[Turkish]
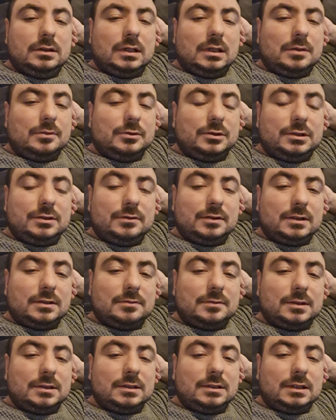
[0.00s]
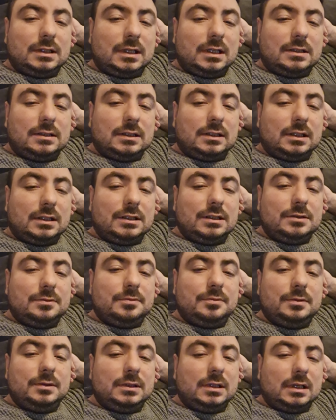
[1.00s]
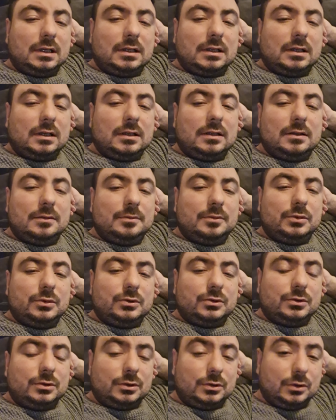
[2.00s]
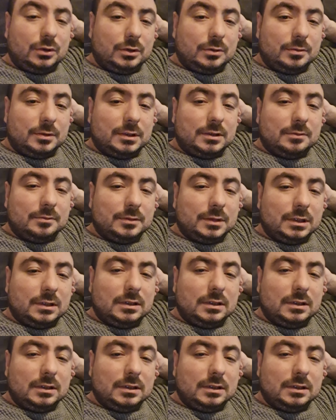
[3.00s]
Yani bu Sivas maçında gerçekten hiçbir dakika pozisyon görmedim